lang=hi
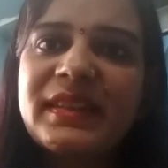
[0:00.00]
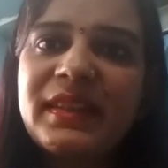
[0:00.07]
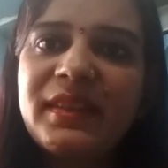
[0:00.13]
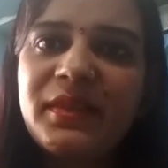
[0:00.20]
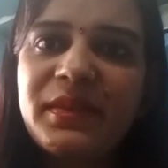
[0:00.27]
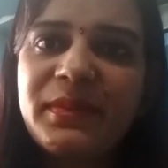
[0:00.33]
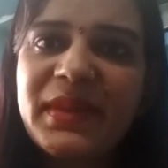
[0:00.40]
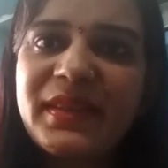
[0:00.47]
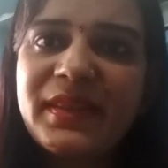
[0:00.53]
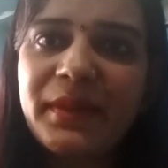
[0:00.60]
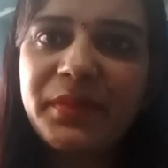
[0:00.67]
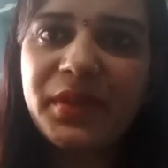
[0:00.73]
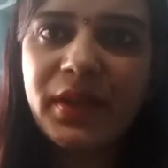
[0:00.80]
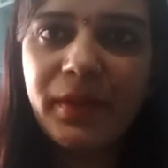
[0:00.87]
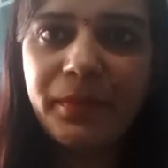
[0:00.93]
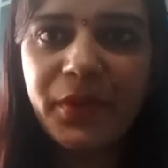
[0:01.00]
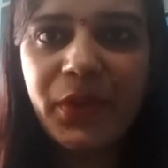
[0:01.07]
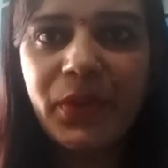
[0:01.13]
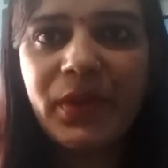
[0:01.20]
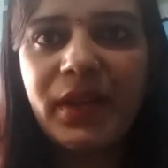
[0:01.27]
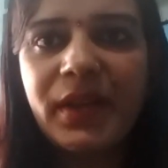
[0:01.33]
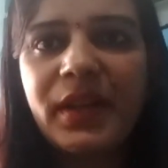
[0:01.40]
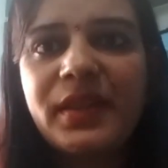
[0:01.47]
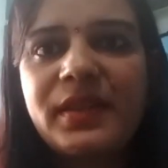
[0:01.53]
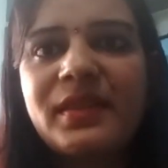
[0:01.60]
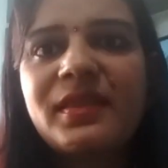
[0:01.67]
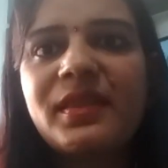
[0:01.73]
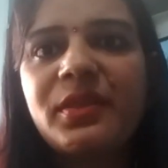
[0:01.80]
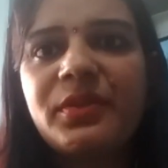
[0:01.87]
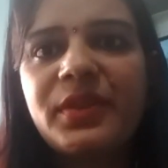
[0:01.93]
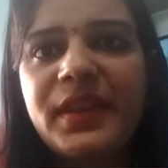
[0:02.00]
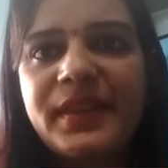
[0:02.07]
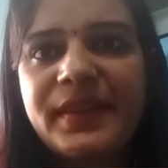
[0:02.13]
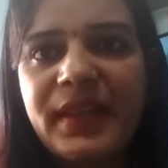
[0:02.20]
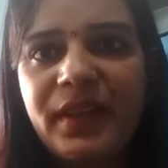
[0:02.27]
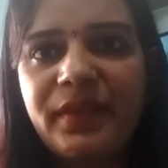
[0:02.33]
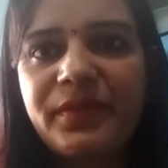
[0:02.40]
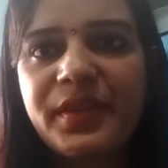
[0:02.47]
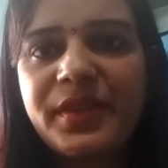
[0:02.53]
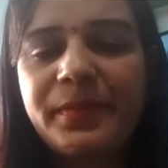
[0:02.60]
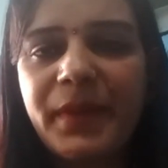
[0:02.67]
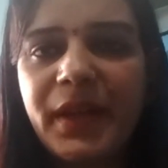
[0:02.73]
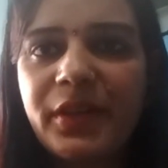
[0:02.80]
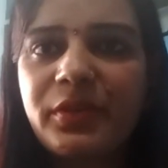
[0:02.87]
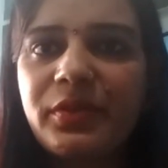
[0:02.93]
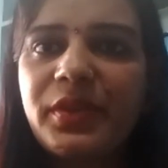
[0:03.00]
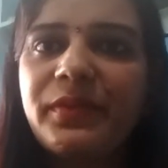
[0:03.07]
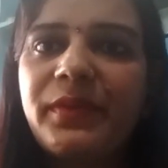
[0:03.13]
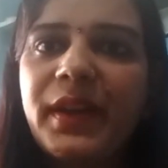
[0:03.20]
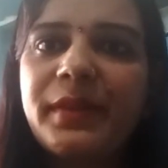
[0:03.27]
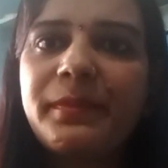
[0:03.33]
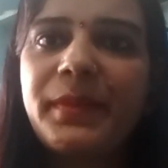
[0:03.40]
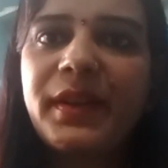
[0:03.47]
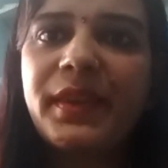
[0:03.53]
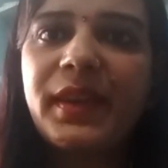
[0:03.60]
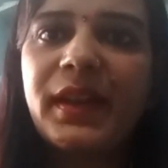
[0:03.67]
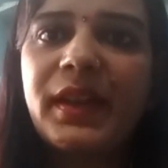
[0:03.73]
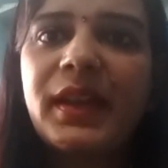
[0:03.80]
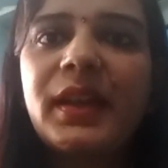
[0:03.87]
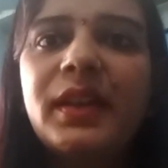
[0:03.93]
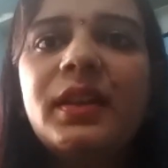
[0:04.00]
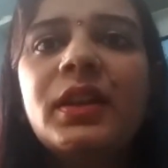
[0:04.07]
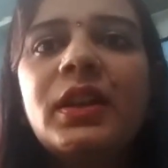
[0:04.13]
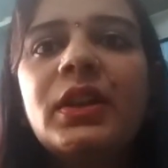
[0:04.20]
किसी भी शब्द का प्रयोग करना जिनसे उनकी सेल्फ रिस्पेक्ट को इफेक्ट पड़ता है